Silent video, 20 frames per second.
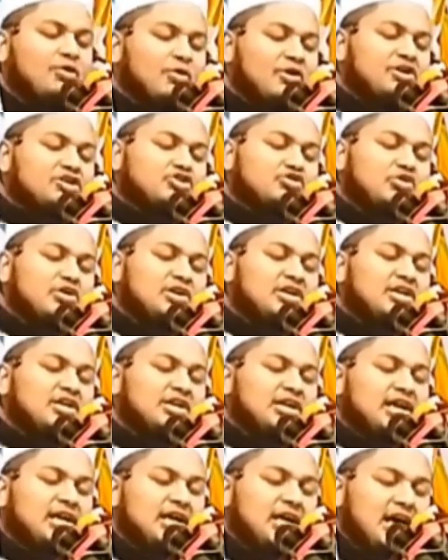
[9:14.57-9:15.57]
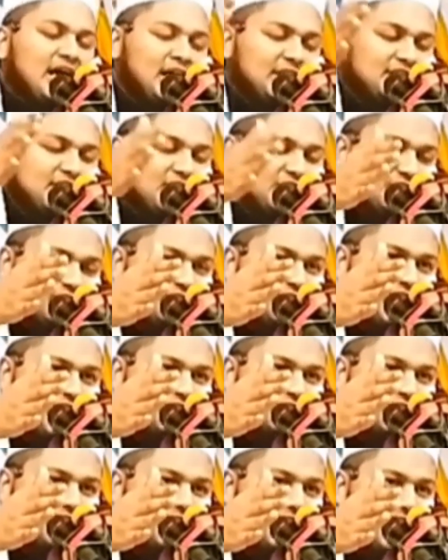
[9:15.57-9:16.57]
ওই সৈনিকেরা আদেশ দিয়া
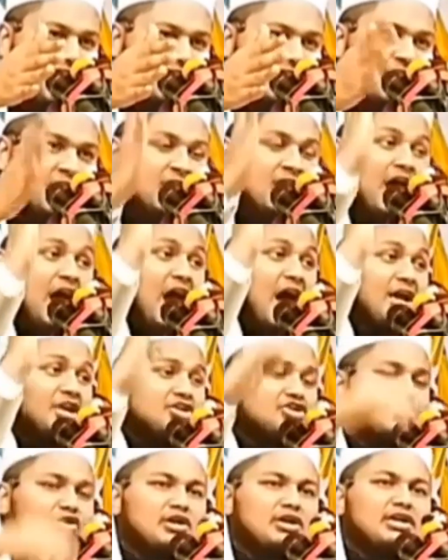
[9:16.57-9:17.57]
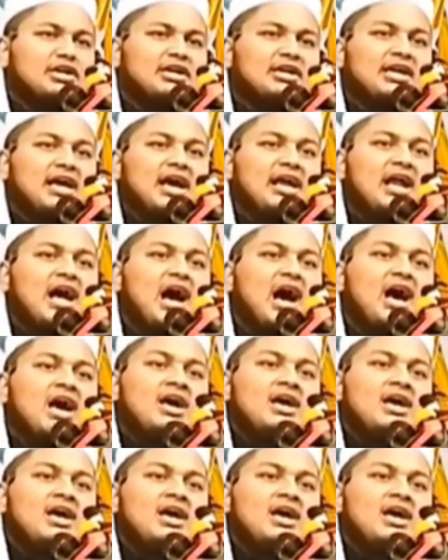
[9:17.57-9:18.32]
দিলেন এই সৈনিকেরা